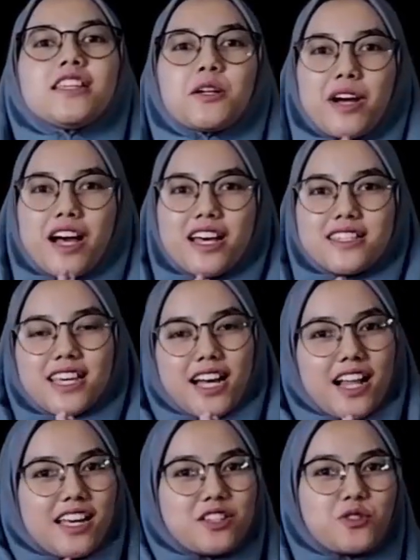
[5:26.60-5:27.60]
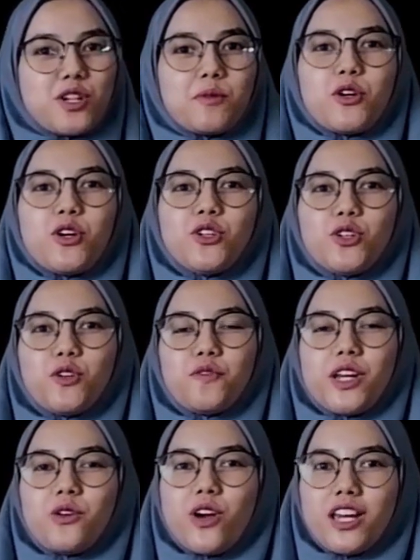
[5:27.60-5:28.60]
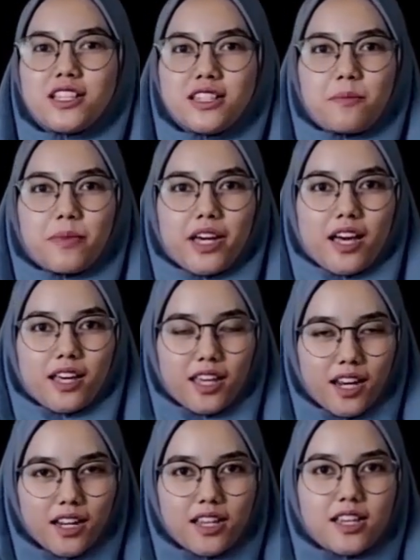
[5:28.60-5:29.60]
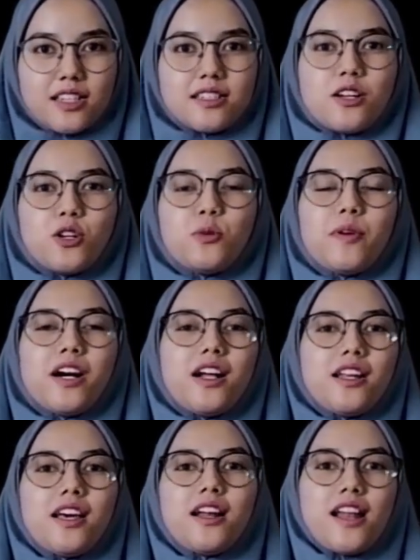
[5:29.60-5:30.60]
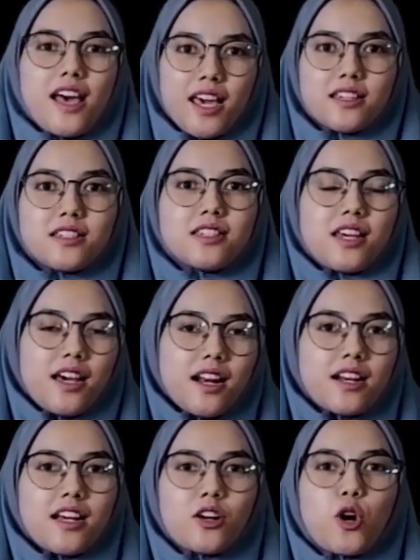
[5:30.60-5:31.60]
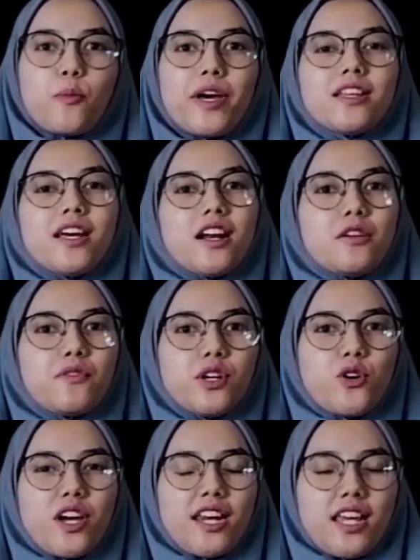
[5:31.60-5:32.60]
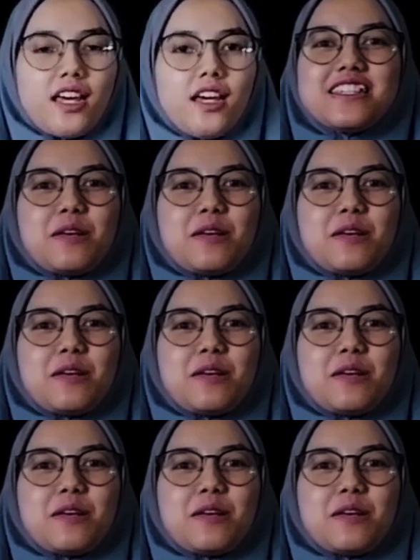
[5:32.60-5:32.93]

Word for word: Terima kasih kalian sudah menonton video ini sampai akhir. Jangan lupa kalian like, share, dan komentar di video ini.